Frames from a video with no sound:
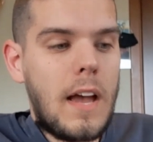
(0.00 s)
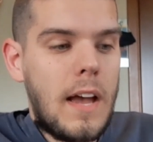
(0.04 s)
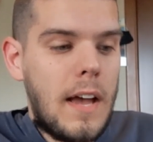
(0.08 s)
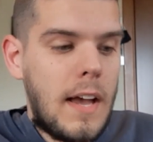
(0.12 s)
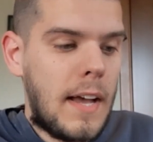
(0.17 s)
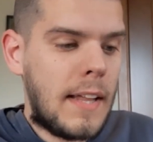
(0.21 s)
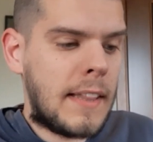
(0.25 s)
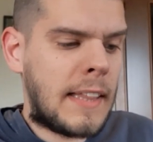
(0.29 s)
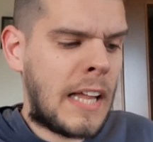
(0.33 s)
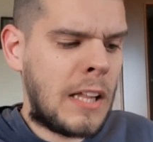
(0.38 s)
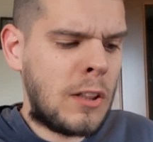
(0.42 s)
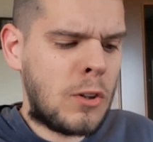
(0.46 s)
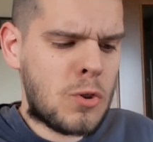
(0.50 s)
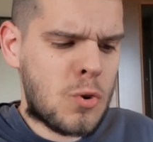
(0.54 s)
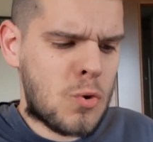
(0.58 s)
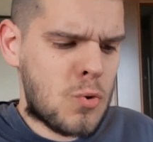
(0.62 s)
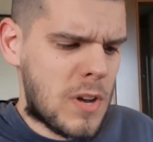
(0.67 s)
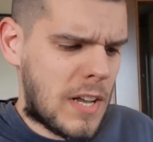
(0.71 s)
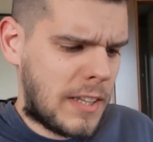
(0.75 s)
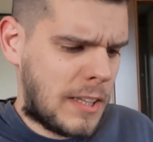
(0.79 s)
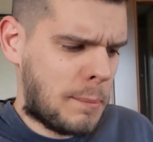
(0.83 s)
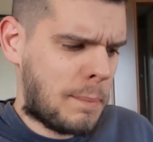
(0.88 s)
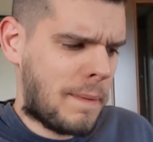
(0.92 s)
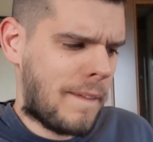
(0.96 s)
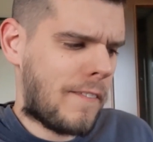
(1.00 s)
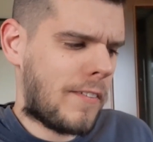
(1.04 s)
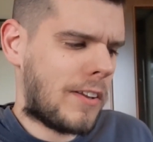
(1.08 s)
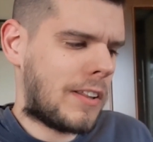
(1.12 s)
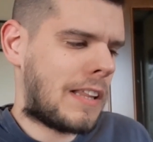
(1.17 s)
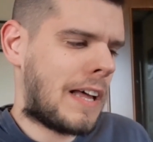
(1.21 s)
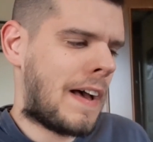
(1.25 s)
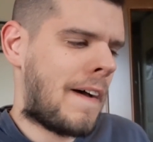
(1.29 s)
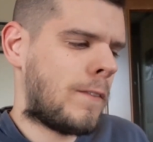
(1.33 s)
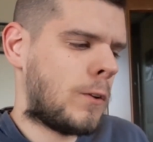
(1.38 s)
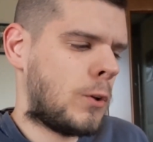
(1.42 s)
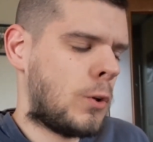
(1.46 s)
eh, tanto scusate per il
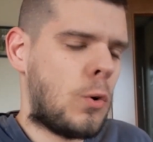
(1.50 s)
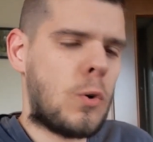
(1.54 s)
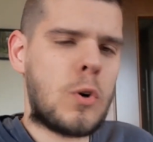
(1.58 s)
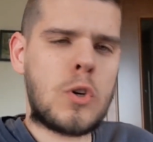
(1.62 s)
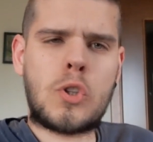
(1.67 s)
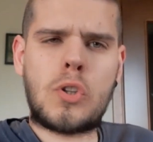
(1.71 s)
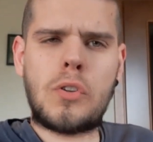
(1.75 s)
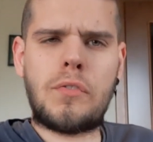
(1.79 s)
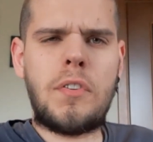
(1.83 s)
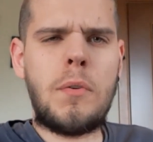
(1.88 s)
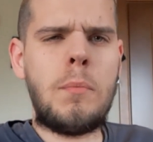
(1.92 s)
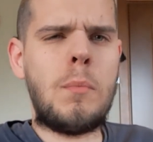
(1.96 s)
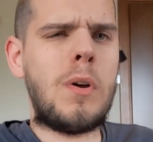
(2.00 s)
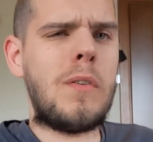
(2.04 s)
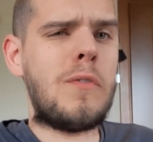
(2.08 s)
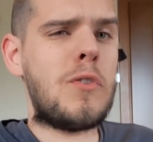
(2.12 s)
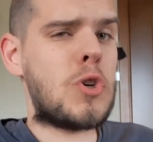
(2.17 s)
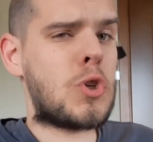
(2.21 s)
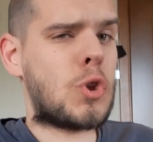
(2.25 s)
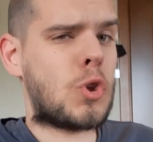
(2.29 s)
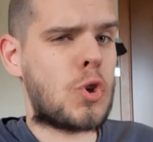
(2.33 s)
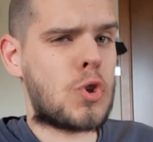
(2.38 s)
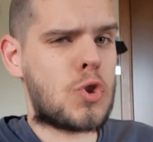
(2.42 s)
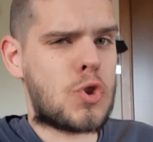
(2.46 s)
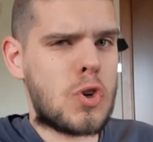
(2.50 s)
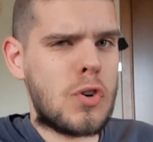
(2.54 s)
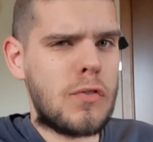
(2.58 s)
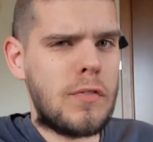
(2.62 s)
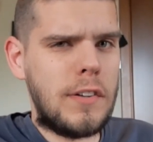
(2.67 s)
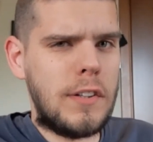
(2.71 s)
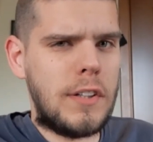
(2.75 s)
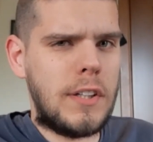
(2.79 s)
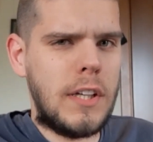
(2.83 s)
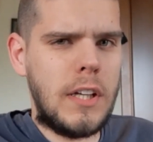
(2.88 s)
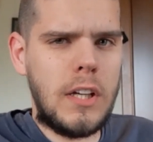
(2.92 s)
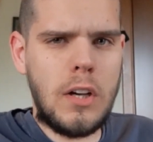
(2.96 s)
ritardo, questo film l'ho visto
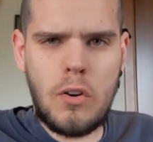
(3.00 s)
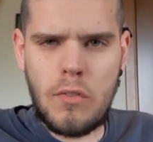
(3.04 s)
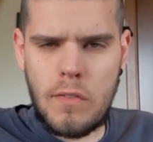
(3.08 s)
giovedì,